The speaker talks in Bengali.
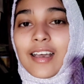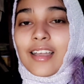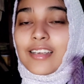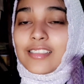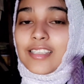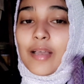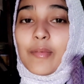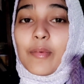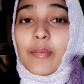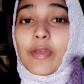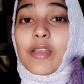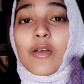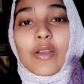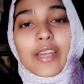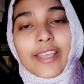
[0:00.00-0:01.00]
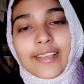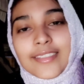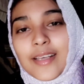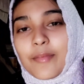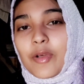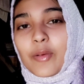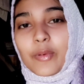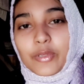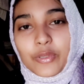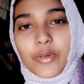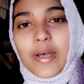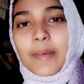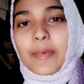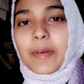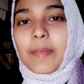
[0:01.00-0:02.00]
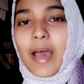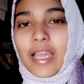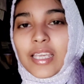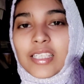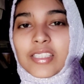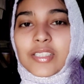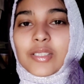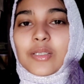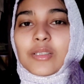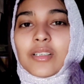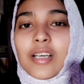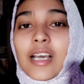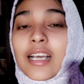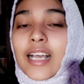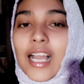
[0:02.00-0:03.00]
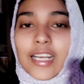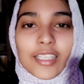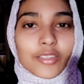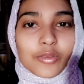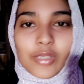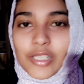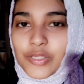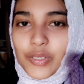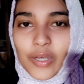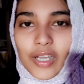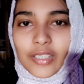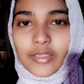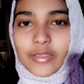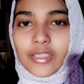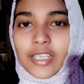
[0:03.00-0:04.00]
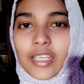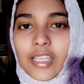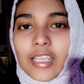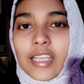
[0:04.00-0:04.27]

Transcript: আর যাবো বলে অনেক জামা কাপড় ধোয়া আমার বাকি ছিল হালকা ধুলে শোকাতো না